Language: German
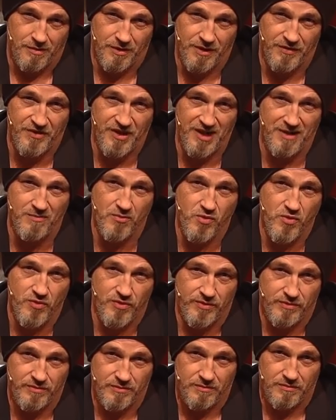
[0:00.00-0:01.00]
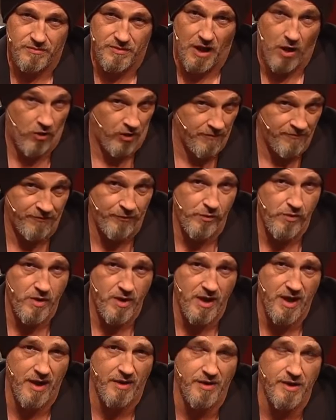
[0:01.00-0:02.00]
Oder Demut, auch im
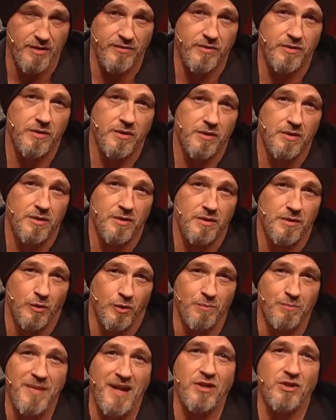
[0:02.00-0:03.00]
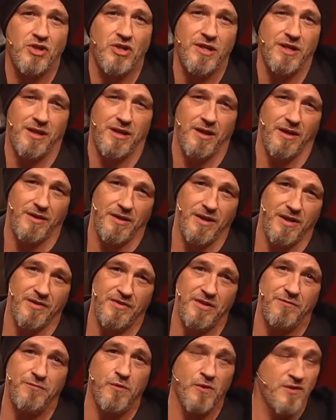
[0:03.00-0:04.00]
Frühjahr ein Hit und Menschlichkeit
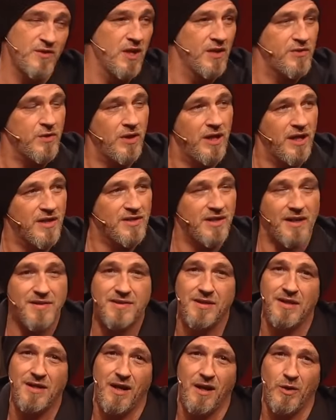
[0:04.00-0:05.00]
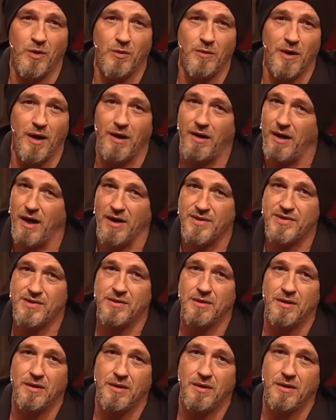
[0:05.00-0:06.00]
erst, die funktioniert sogar das ganze Jahr über.
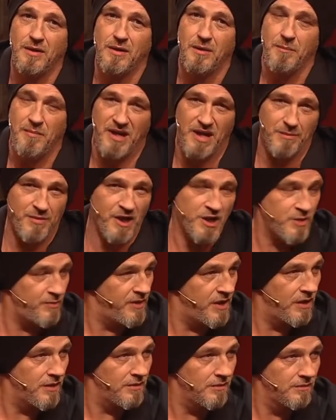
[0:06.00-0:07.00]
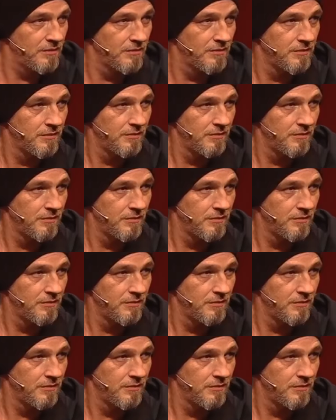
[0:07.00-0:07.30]
Krass. Mehr Beispiele?